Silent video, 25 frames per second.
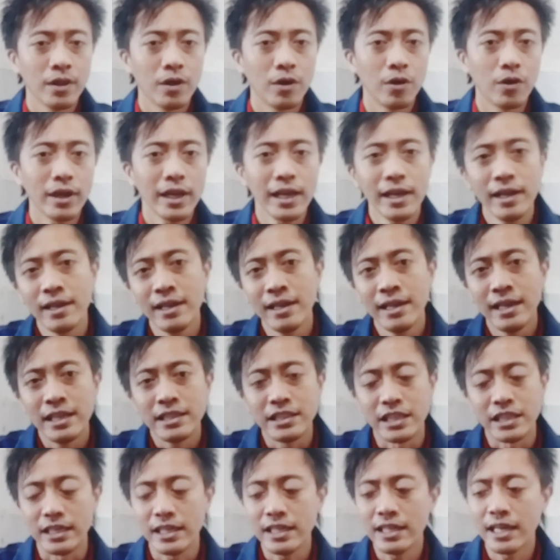oke
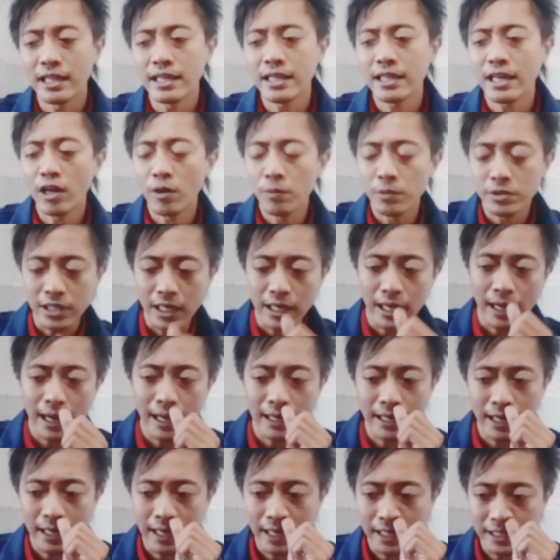jadi nanti kalau misalnya
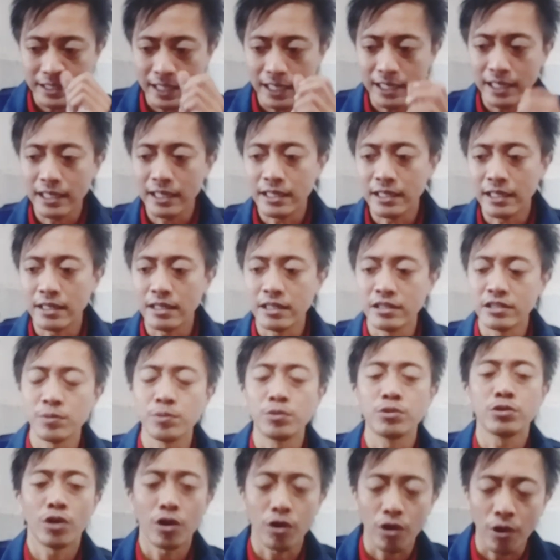kalian kerja nih di
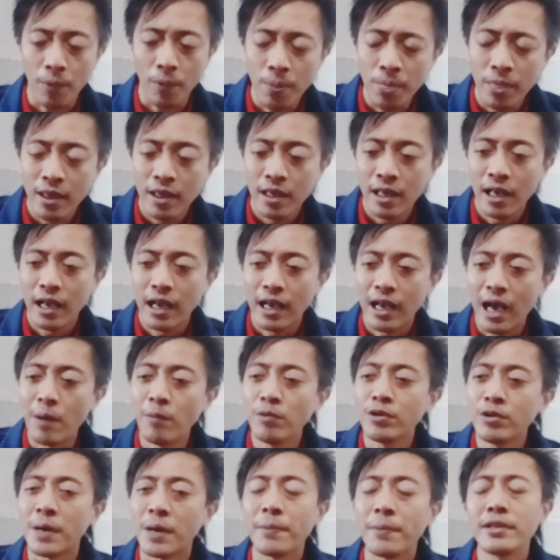distributor
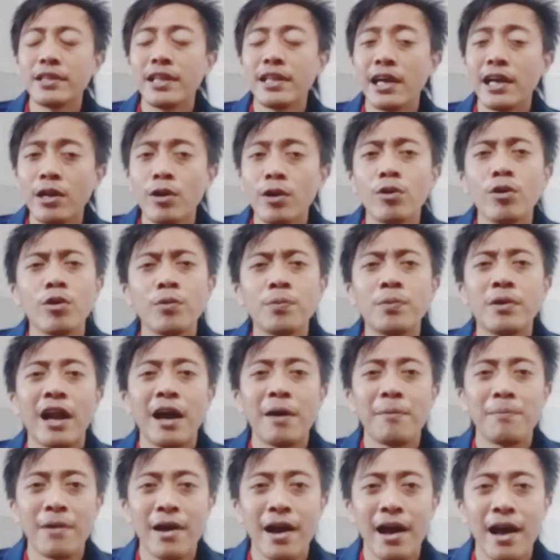kamu dapat NOO
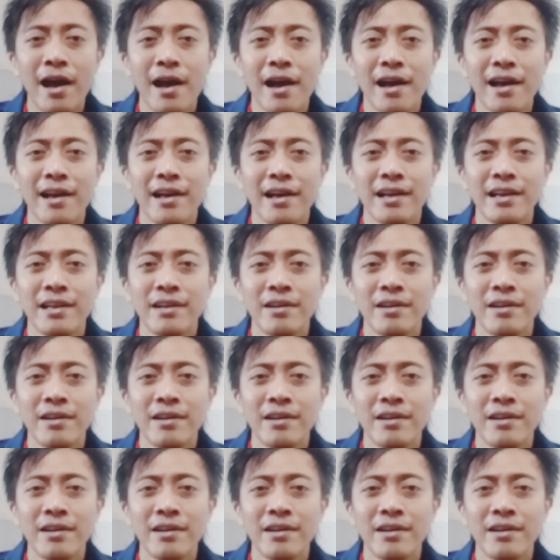berapa